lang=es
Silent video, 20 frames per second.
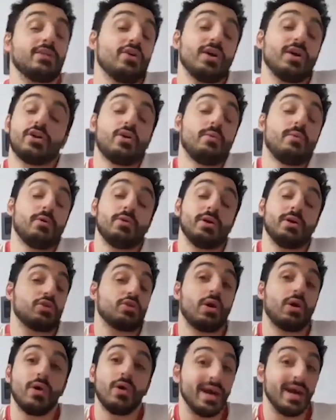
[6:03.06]
todos, es como
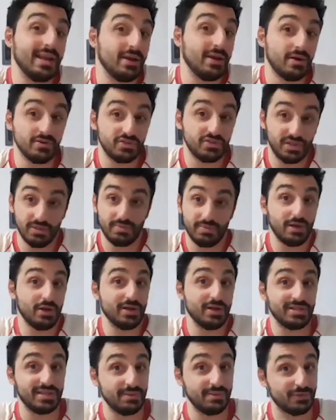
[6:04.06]
nuestro abuelo, siempre lo
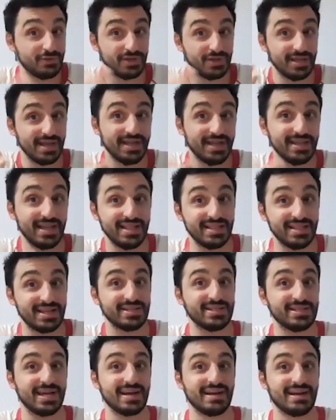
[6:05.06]
decimos entre
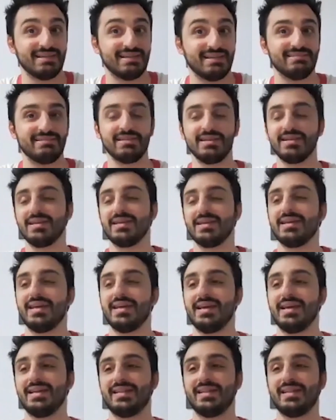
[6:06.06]
charlas
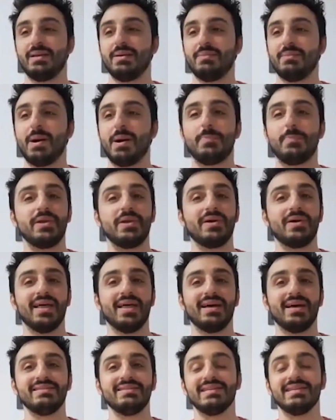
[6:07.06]
este, más
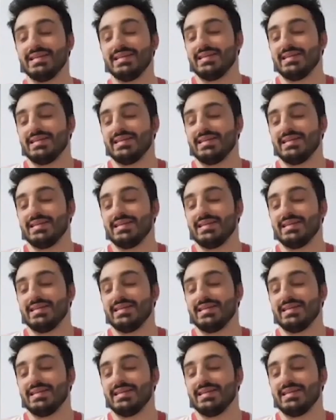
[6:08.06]
privadas.